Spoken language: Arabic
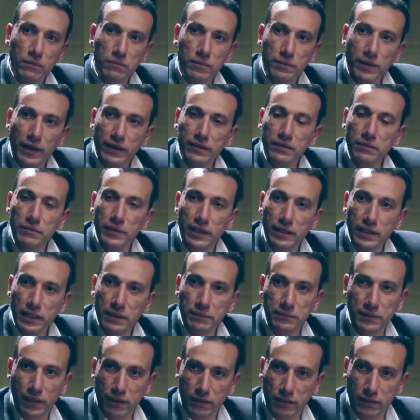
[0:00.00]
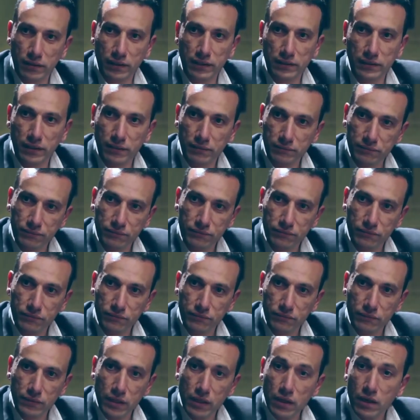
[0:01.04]
جنب محل الميكانيكي بتاع الراجل ده
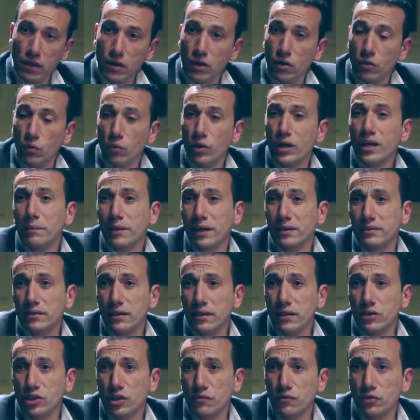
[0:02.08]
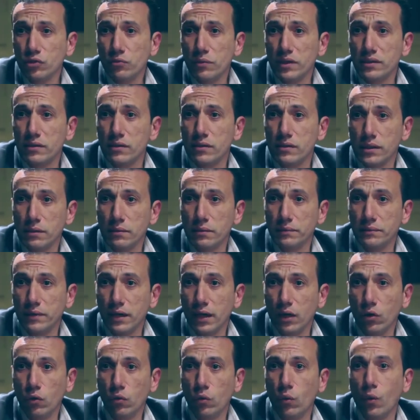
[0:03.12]
وهي معديه شافته ماسك الصبي
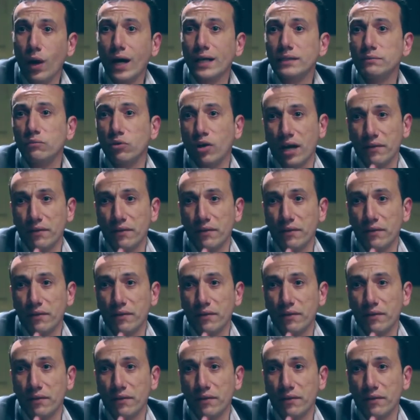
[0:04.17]
بتاعه وعدمه